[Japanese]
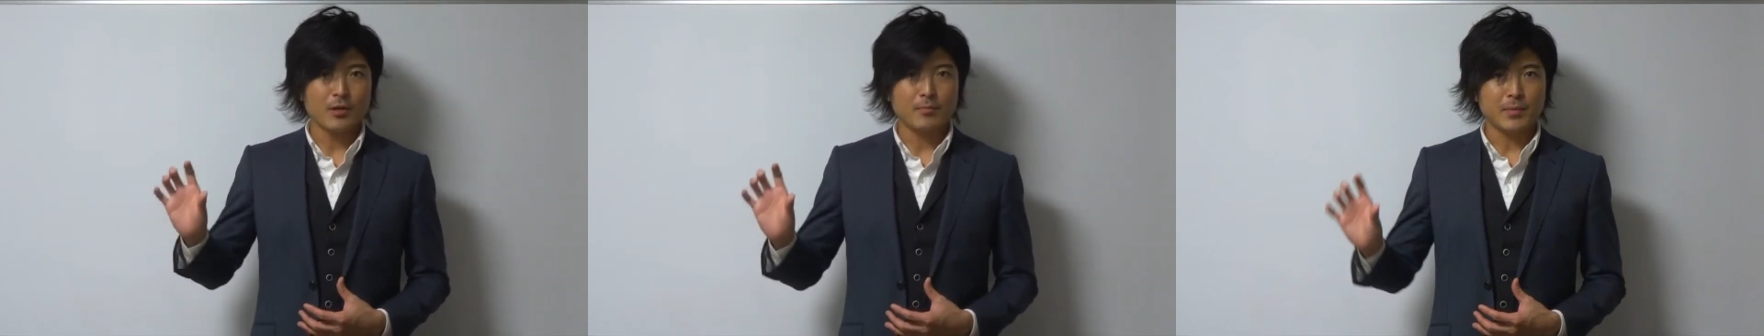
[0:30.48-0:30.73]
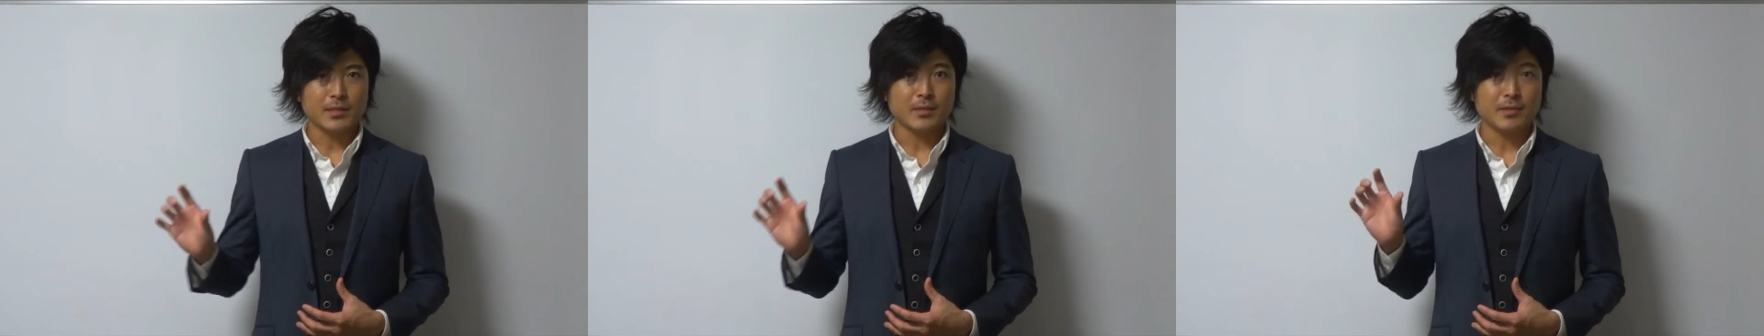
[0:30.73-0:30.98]
ま
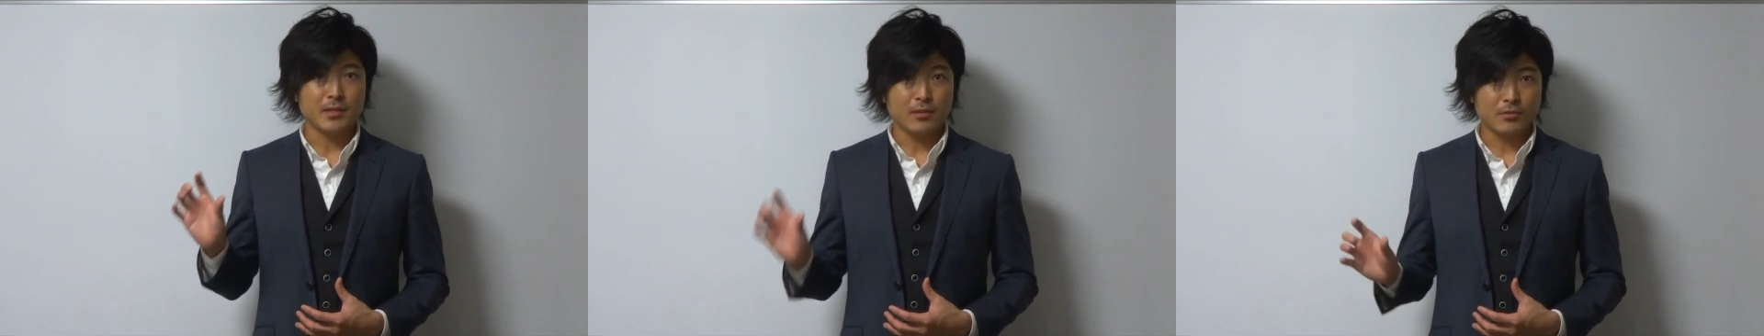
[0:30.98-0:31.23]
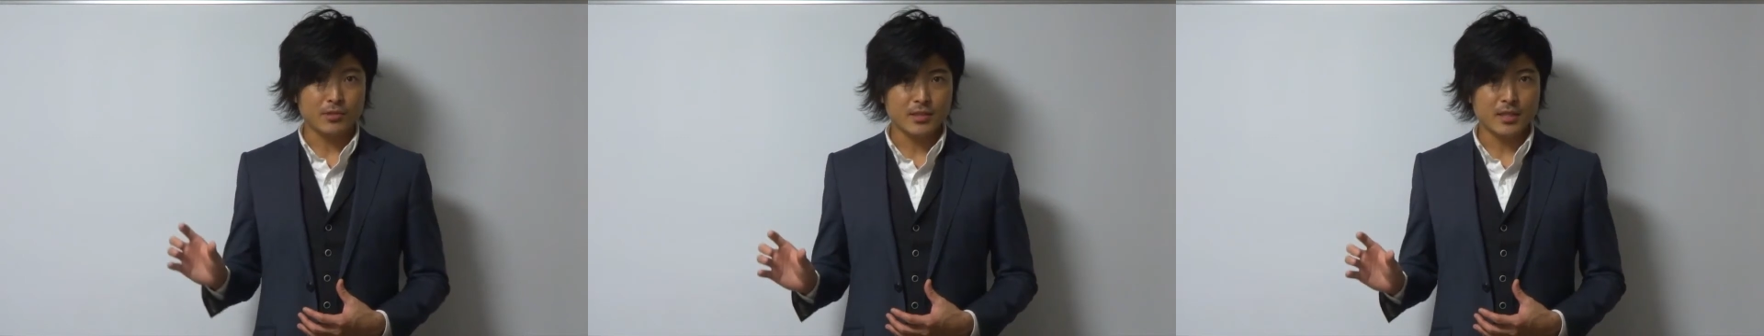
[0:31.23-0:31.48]
た見直
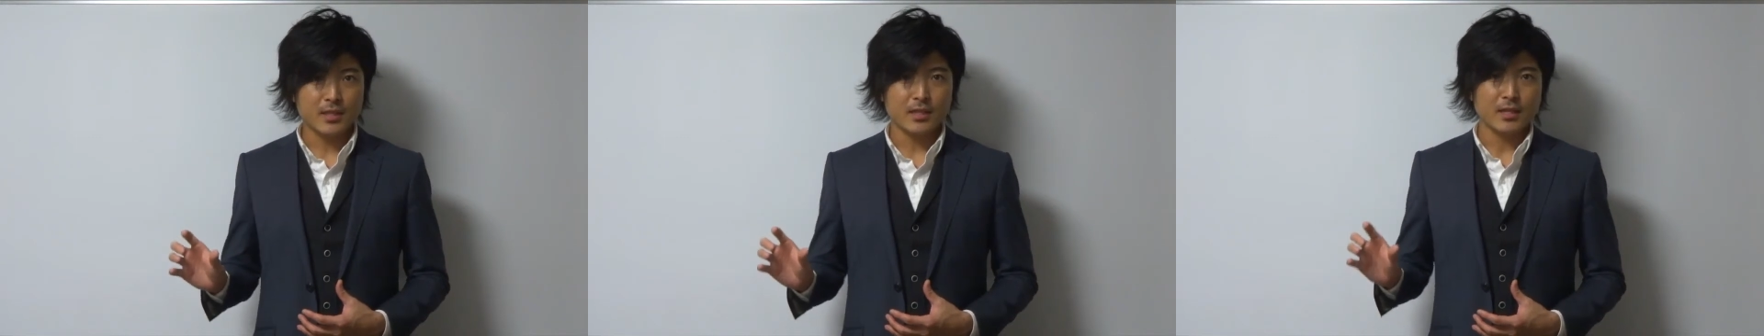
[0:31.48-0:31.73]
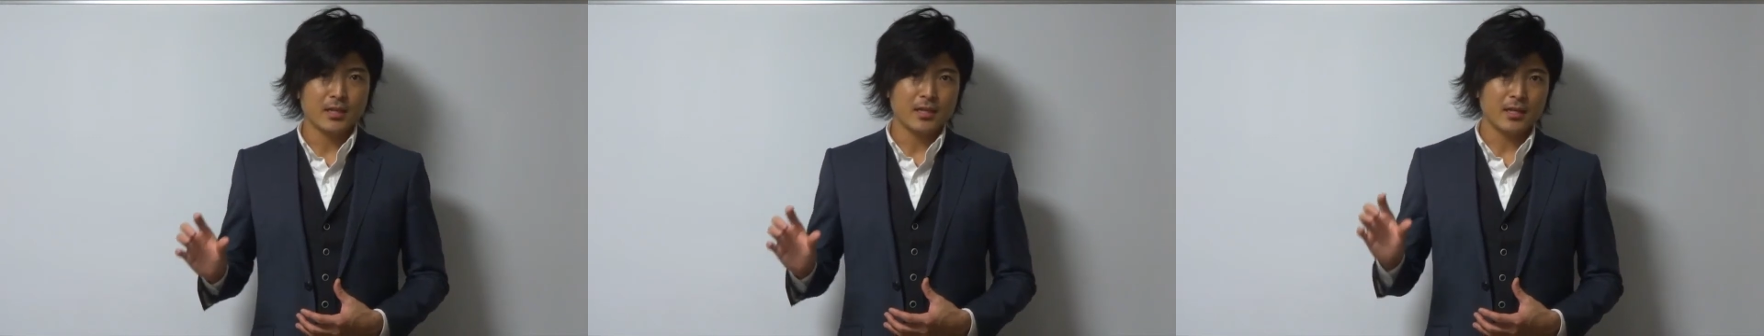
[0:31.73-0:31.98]
して
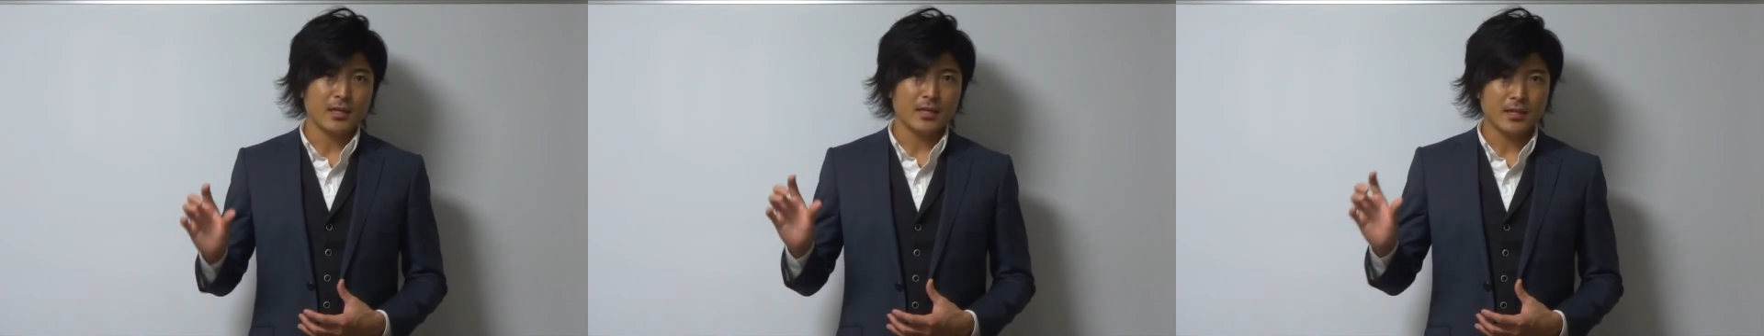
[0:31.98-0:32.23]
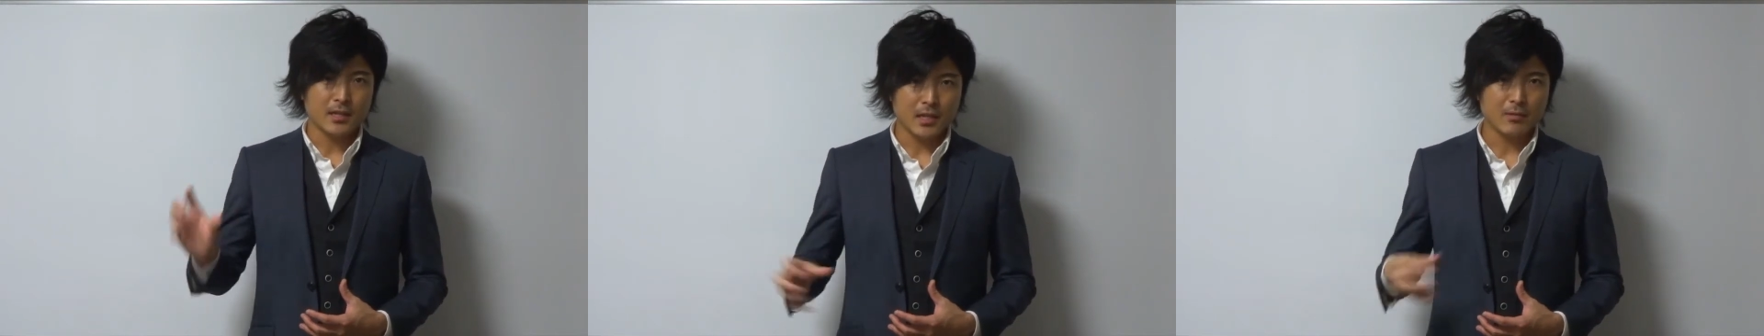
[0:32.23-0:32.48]

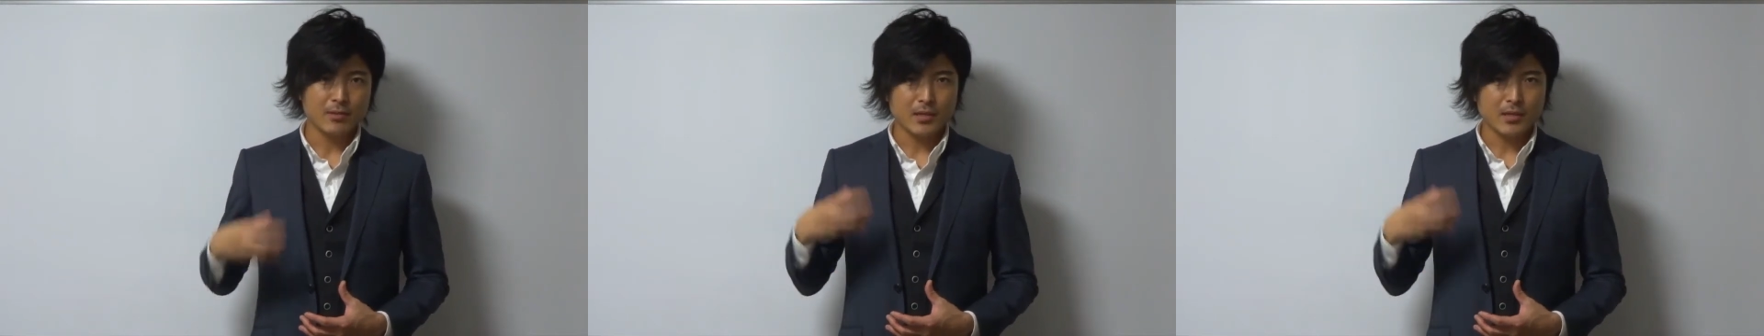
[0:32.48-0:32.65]
何回も